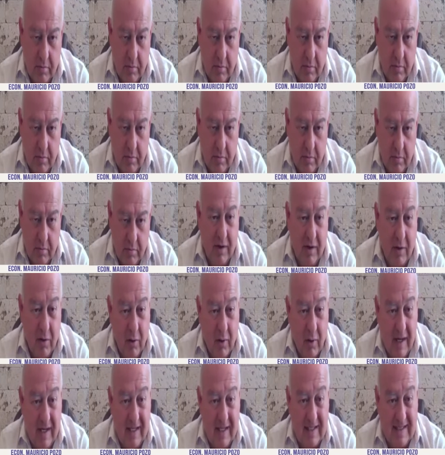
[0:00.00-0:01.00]

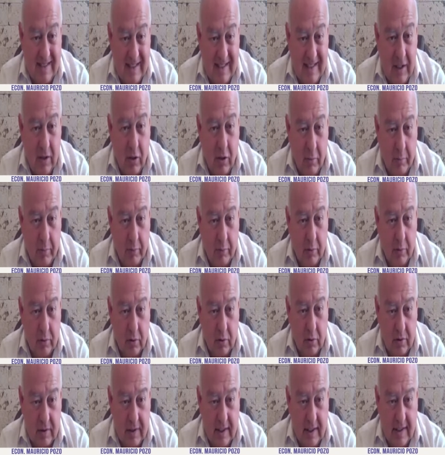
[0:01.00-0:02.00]
bajó al
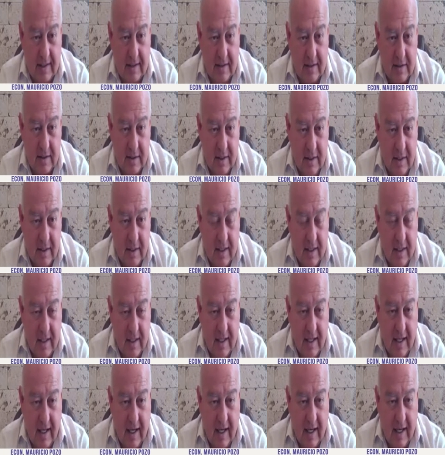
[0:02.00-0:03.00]
5.3.
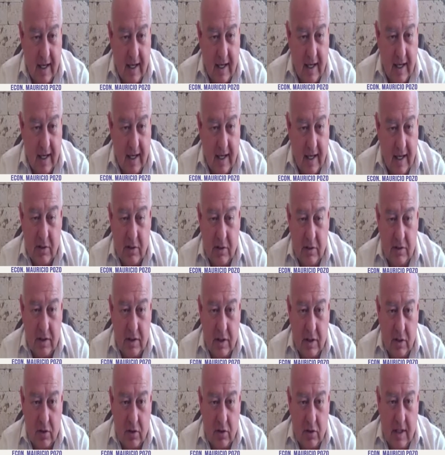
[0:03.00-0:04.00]
A menos de
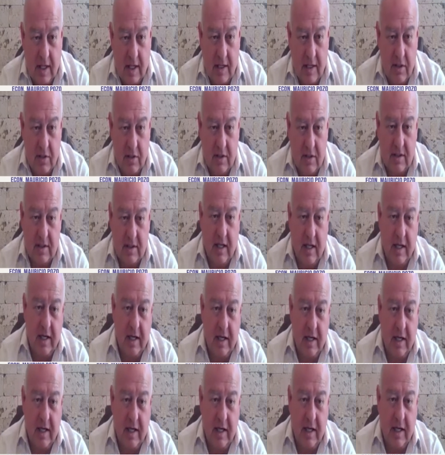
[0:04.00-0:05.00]
dos años
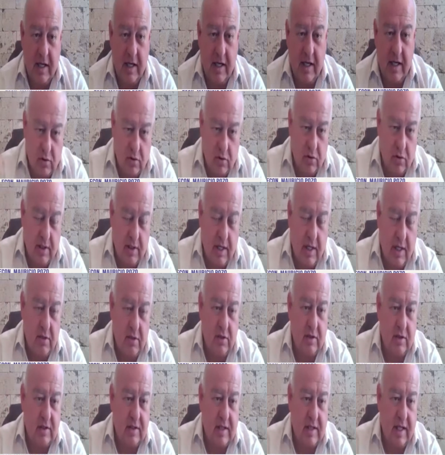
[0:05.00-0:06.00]
estaríamos, o a los dos
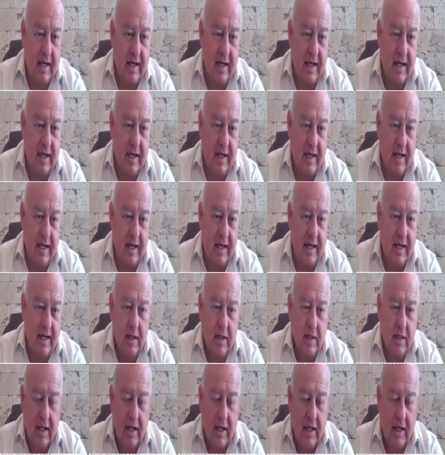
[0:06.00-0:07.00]
años estaríamos
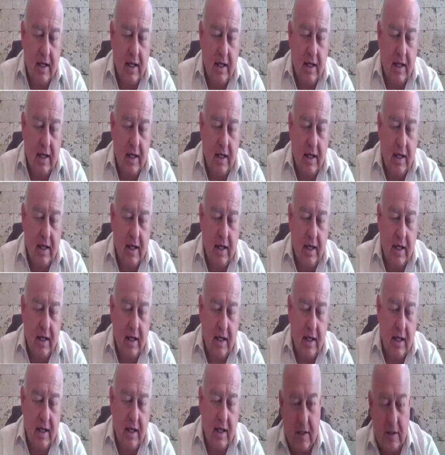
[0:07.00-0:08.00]
emitiendo
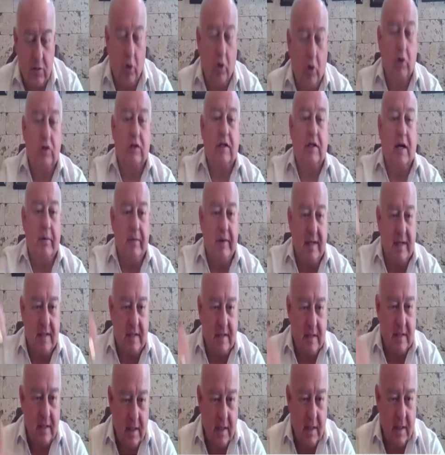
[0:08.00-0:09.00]
papeles otra
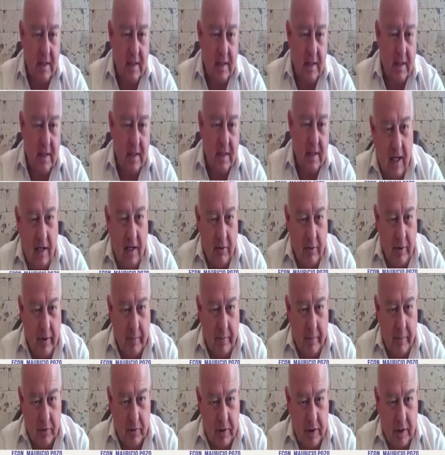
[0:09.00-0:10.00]
vez al
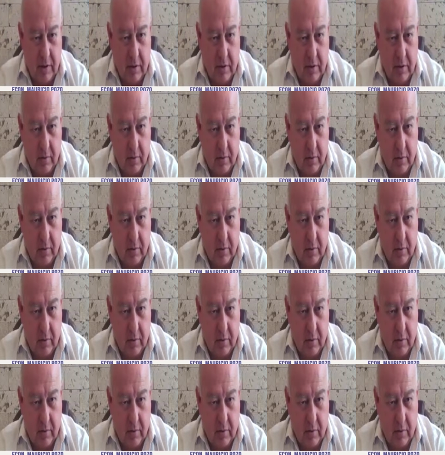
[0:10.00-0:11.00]
9%.
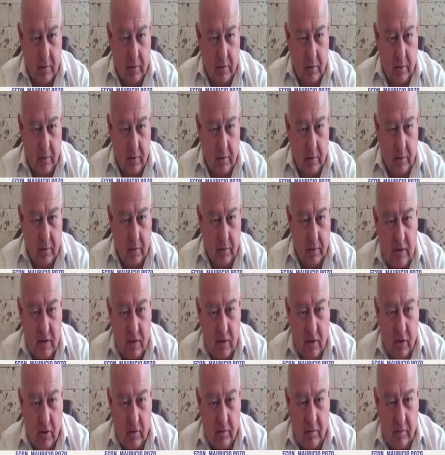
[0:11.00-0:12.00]
Es decir,
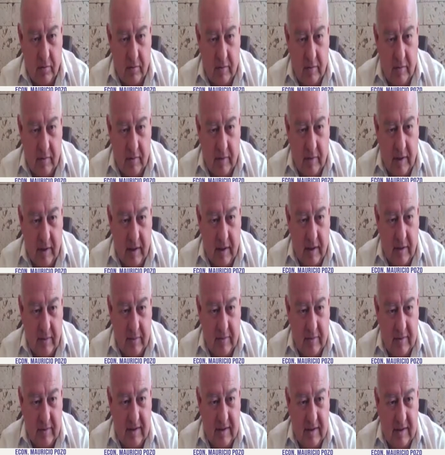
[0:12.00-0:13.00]
esto
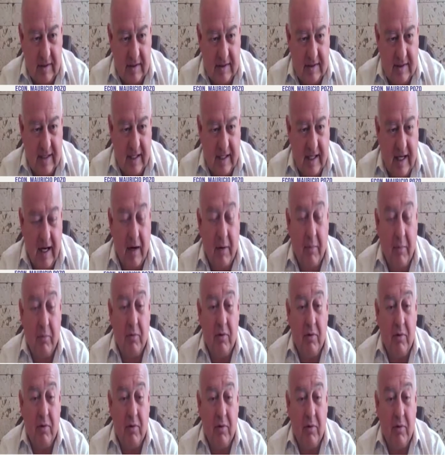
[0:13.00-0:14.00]
eh, sería
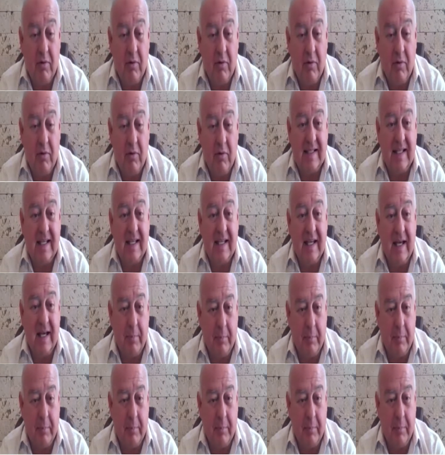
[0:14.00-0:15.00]
una mala
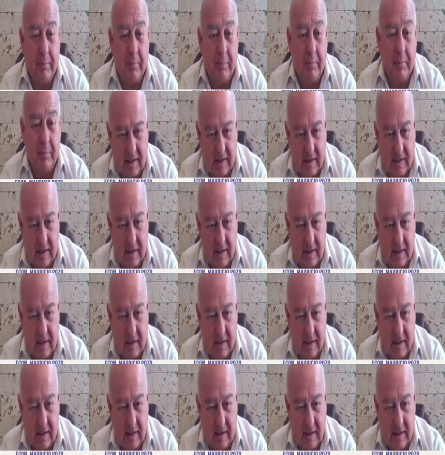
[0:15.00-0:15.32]
señal, pongámoslo